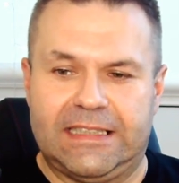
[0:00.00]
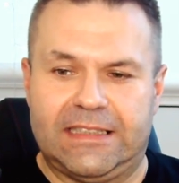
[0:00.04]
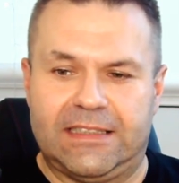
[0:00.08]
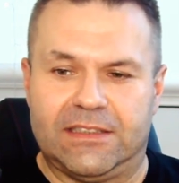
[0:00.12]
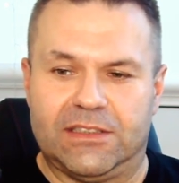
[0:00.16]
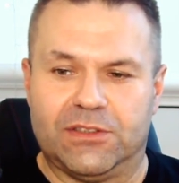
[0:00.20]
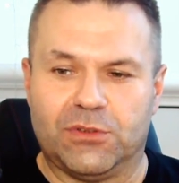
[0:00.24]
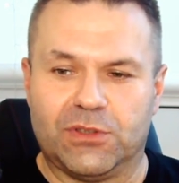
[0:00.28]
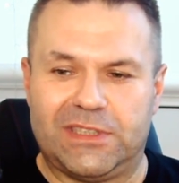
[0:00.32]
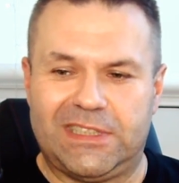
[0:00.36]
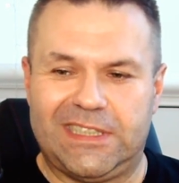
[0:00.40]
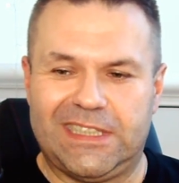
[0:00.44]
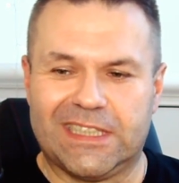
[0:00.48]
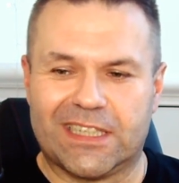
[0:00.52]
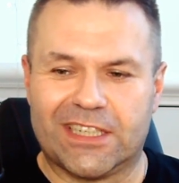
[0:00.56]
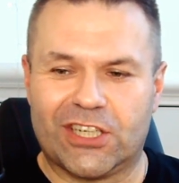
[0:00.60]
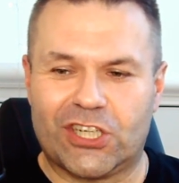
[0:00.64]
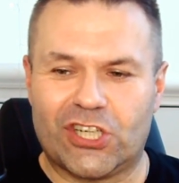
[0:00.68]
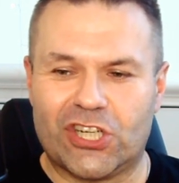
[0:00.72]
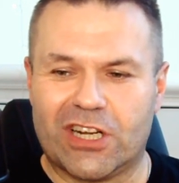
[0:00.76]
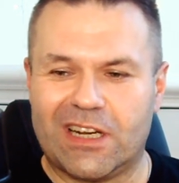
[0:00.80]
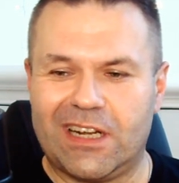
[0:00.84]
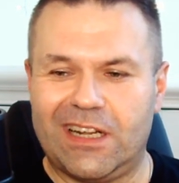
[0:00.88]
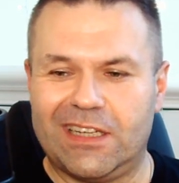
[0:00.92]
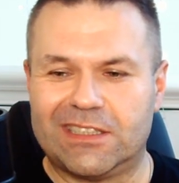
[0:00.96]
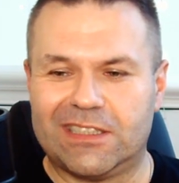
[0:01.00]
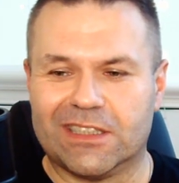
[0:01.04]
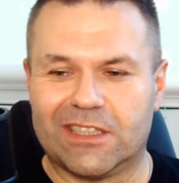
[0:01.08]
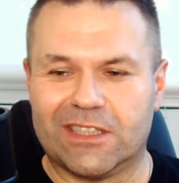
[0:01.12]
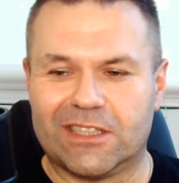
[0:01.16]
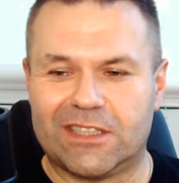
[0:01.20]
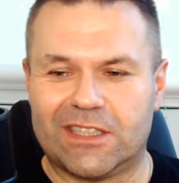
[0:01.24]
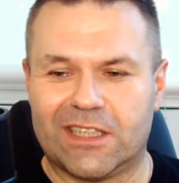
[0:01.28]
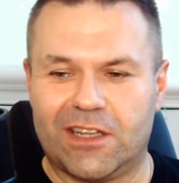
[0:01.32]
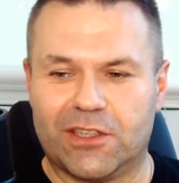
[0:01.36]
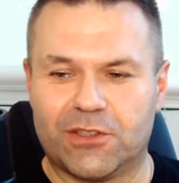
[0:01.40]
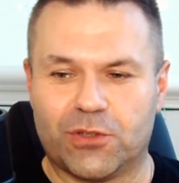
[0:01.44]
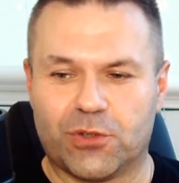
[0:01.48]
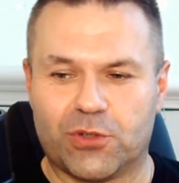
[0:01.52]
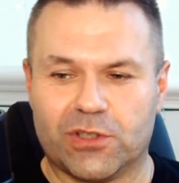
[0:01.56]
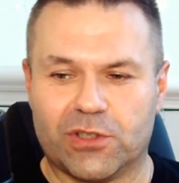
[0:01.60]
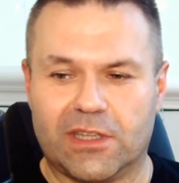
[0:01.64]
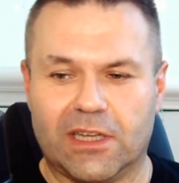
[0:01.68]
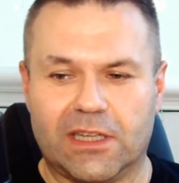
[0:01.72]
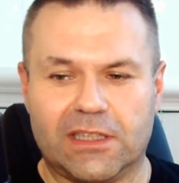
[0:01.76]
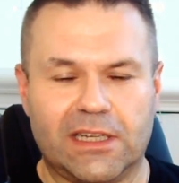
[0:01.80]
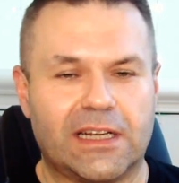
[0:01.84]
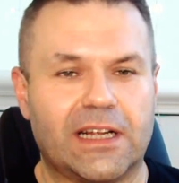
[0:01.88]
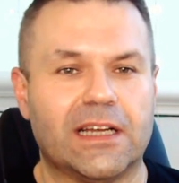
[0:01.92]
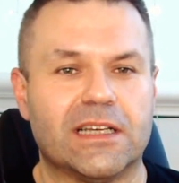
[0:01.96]
Но ну вот Сира и Ширас это сразу же,
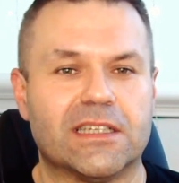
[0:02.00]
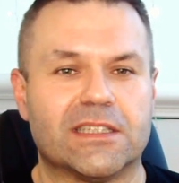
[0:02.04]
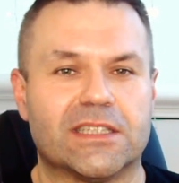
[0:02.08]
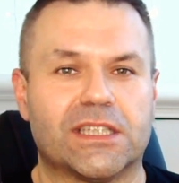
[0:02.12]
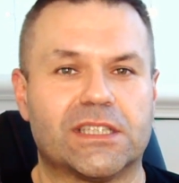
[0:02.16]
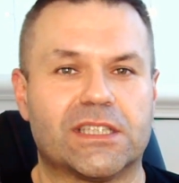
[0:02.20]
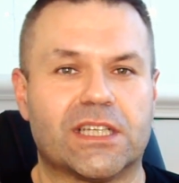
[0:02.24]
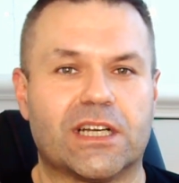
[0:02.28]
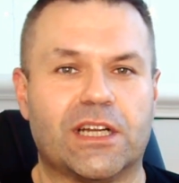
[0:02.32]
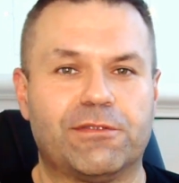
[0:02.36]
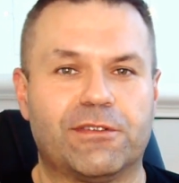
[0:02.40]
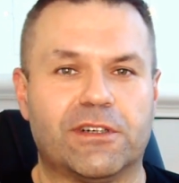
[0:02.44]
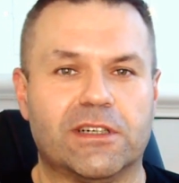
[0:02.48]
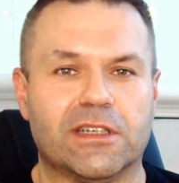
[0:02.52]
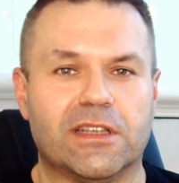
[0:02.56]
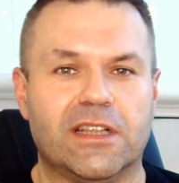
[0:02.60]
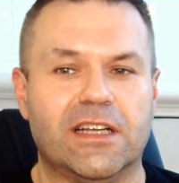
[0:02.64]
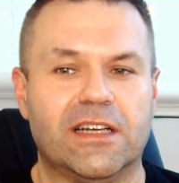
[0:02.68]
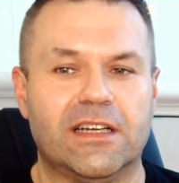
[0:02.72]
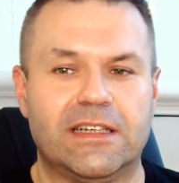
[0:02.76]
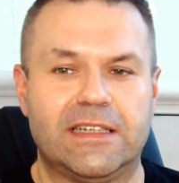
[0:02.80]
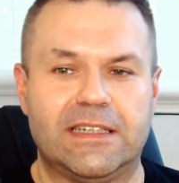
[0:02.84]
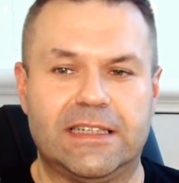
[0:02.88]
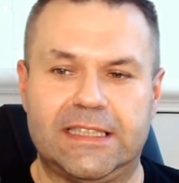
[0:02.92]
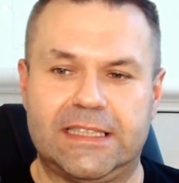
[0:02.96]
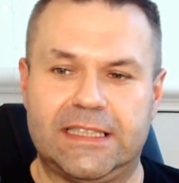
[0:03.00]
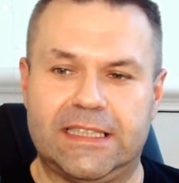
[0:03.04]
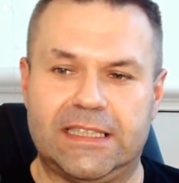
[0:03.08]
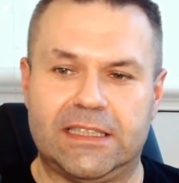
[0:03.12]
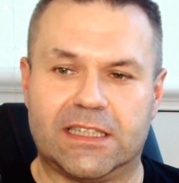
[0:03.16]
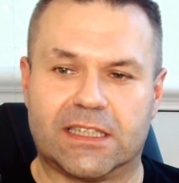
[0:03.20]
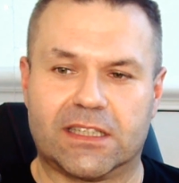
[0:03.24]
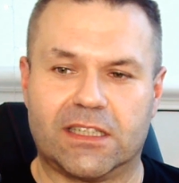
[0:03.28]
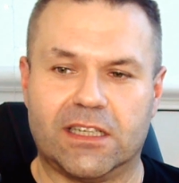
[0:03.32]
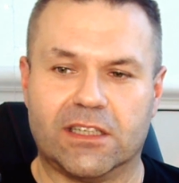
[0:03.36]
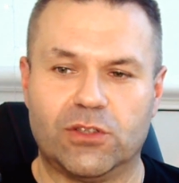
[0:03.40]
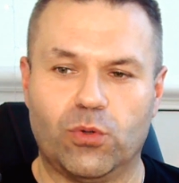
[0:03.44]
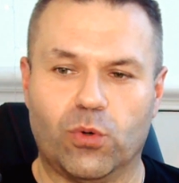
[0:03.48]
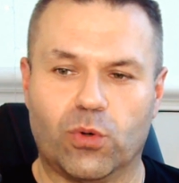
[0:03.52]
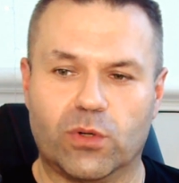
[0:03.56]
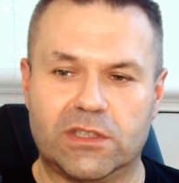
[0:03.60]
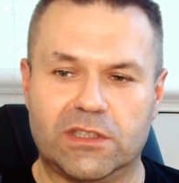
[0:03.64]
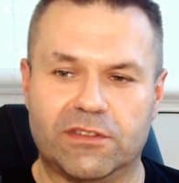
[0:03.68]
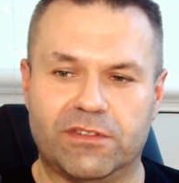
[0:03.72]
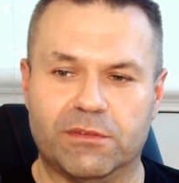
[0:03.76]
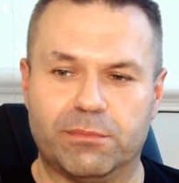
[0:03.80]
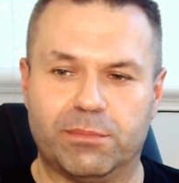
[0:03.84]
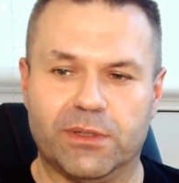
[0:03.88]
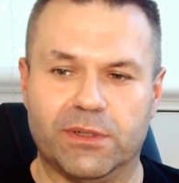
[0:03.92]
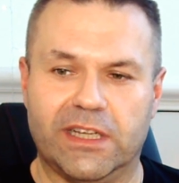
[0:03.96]
да, такая затравка для
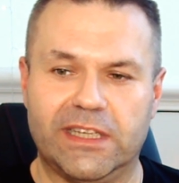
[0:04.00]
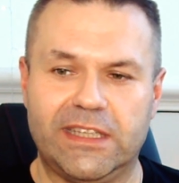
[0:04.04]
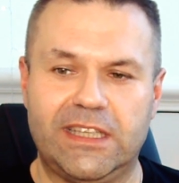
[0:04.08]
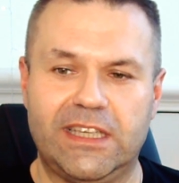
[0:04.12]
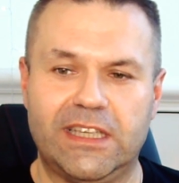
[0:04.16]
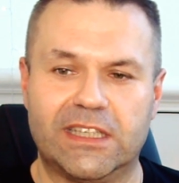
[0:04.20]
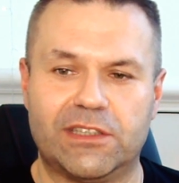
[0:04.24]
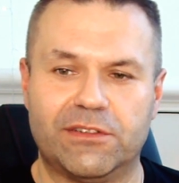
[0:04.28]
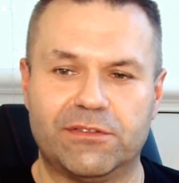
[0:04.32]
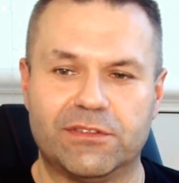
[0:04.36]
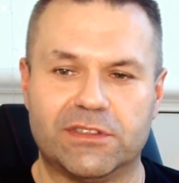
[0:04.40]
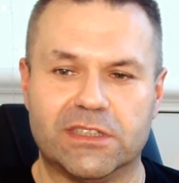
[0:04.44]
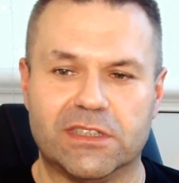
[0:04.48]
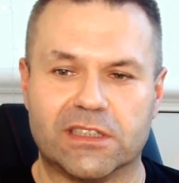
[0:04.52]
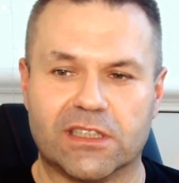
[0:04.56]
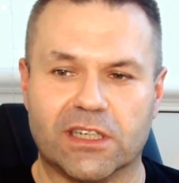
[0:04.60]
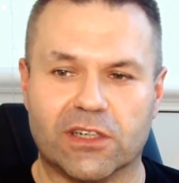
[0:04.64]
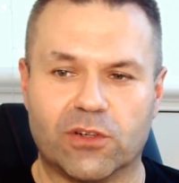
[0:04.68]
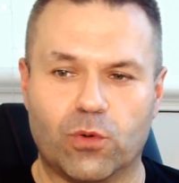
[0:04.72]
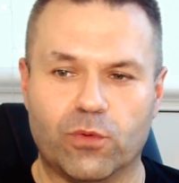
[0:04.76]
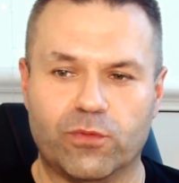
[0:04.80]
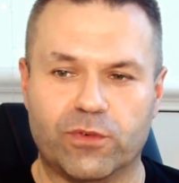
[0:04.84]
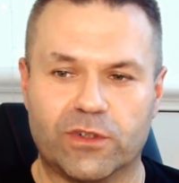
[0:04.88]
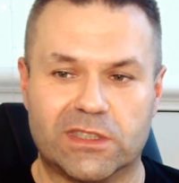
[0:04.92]
ортодоксов, апологетов, знатоков.